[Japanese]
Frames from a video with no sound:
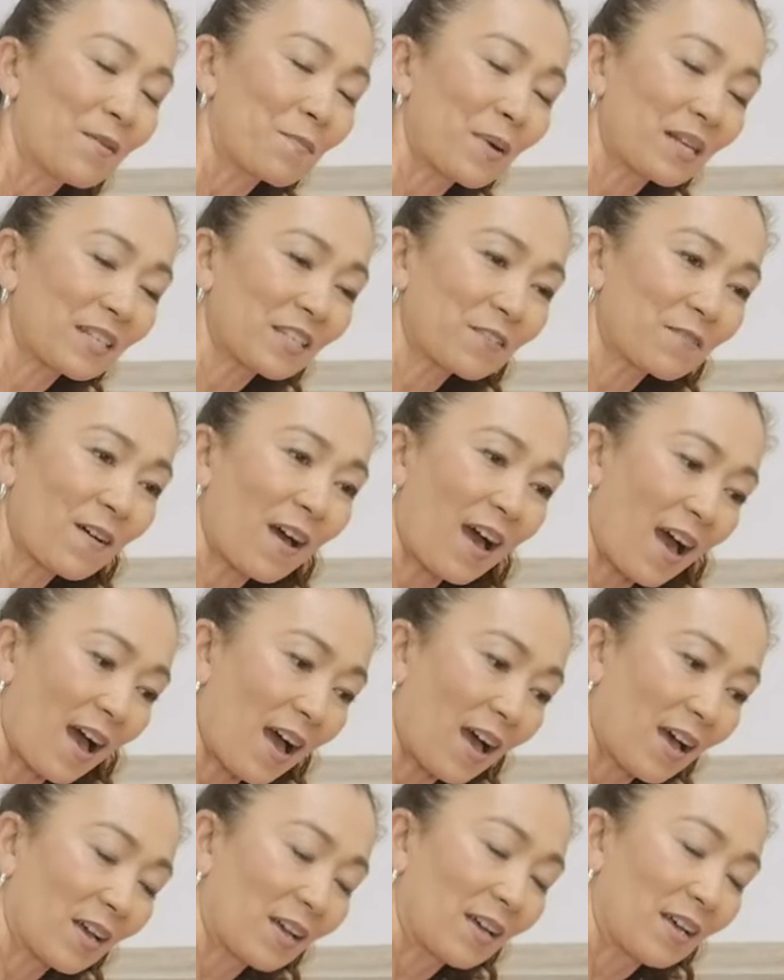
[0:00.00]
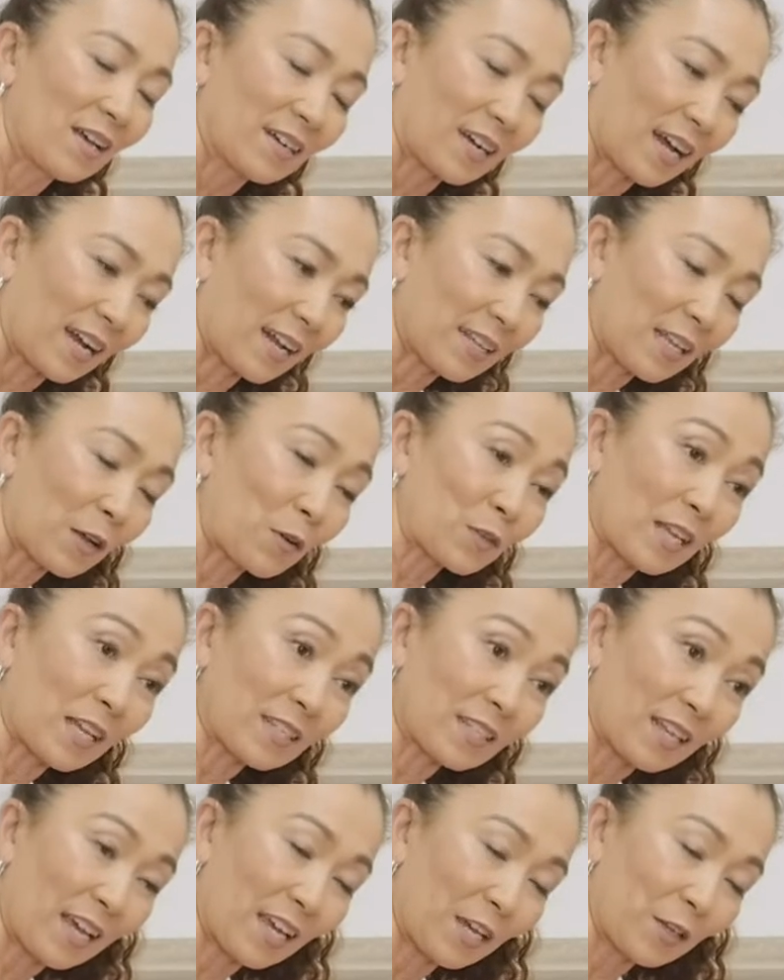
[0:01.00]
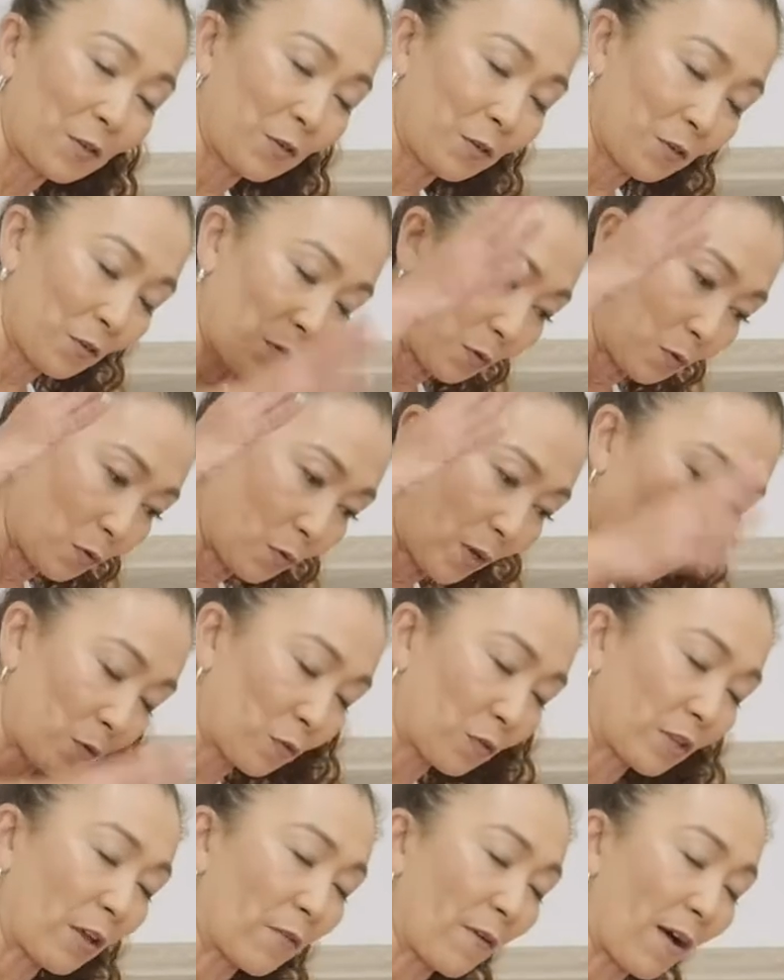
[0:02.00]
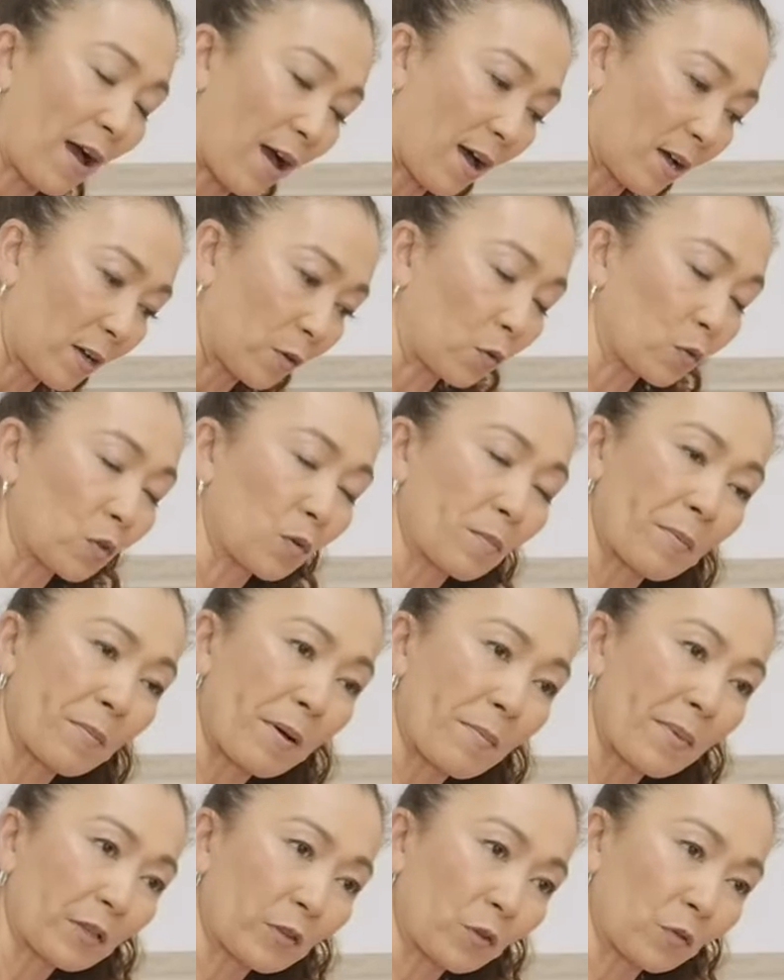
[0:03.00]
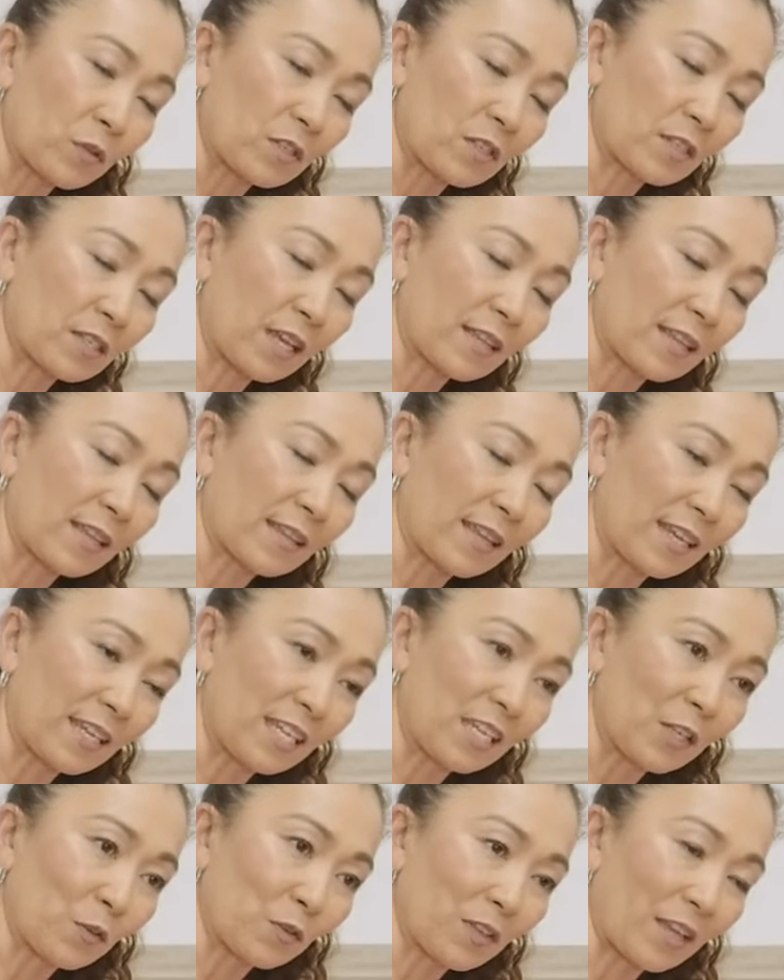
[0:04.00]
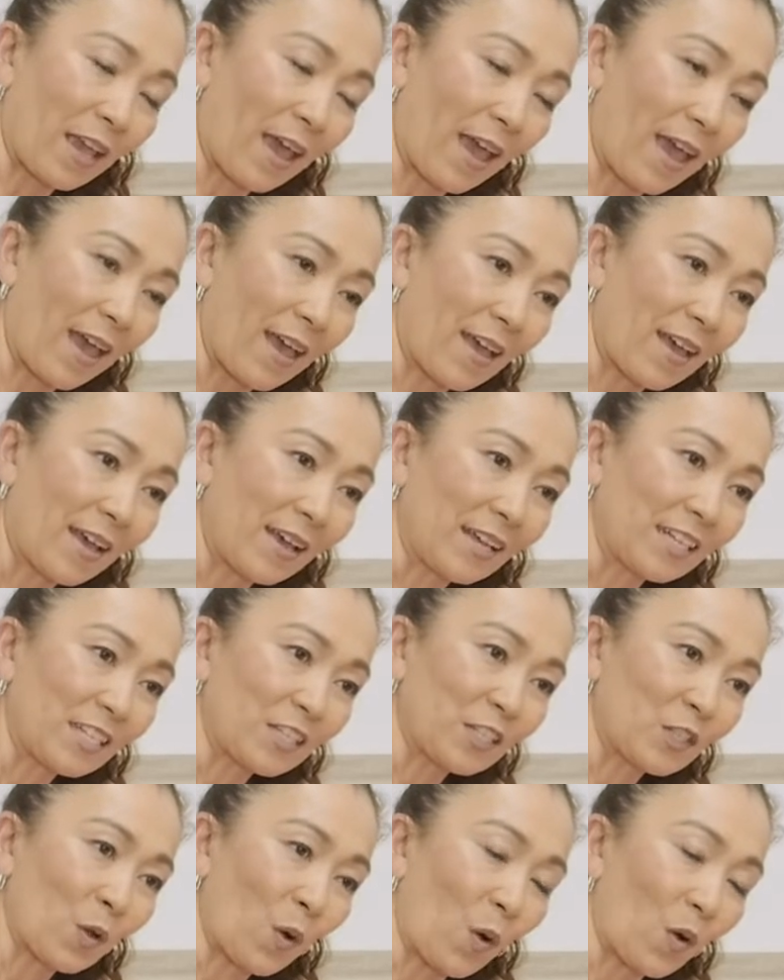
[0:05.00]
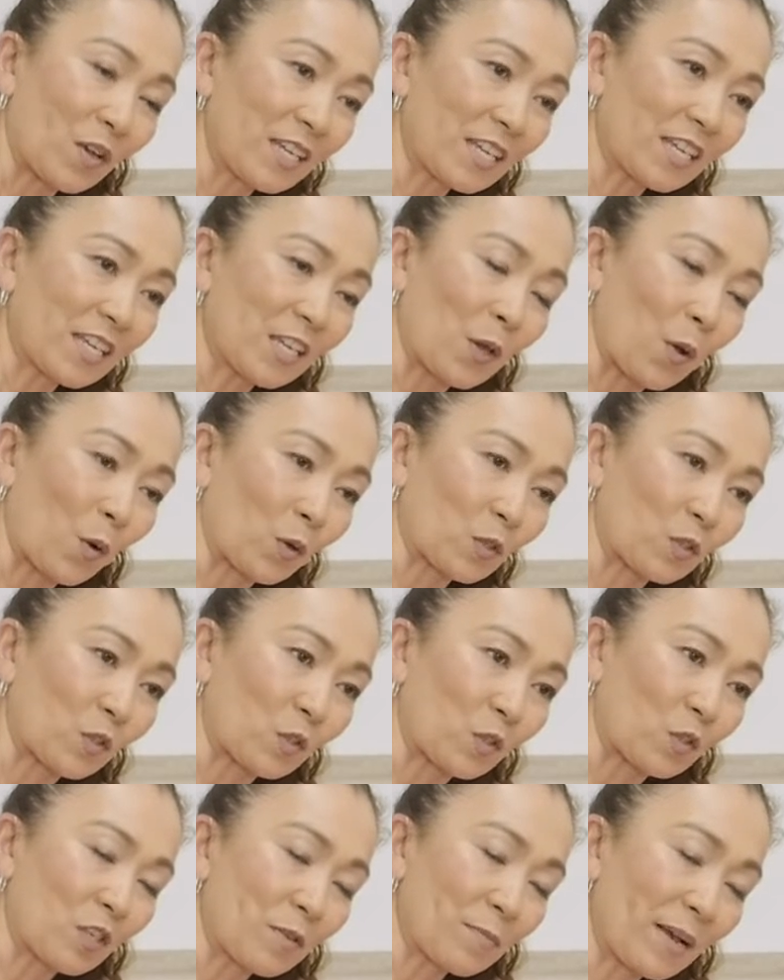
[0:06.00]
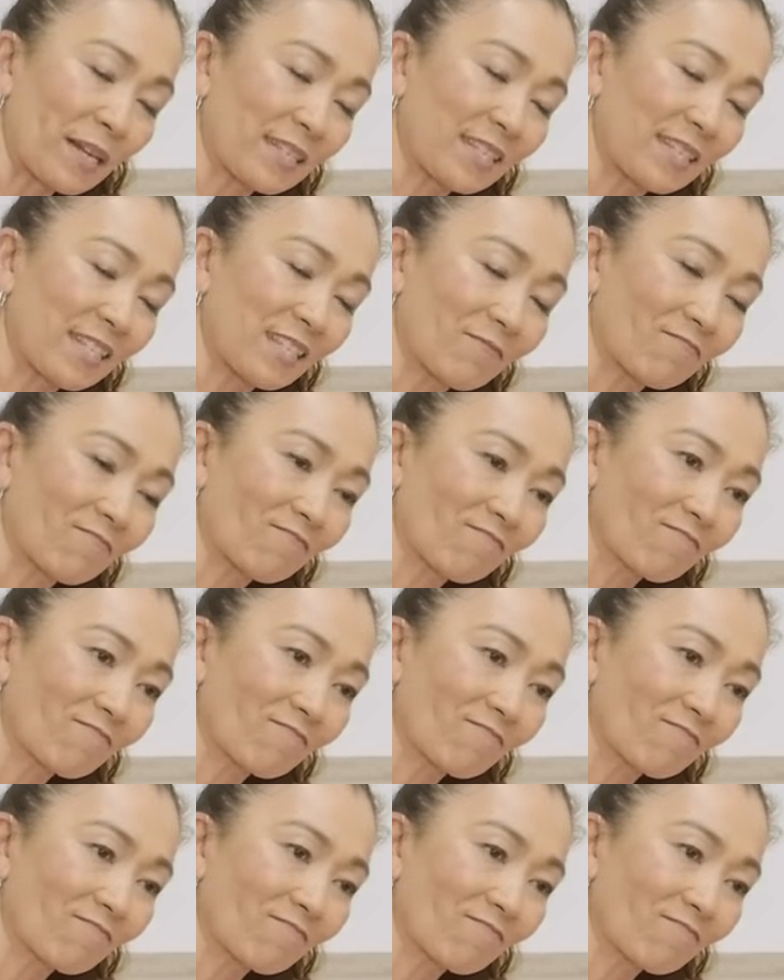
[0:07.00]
まずは体を支える上の手はこのままマットにつけてていいので一度息を吸います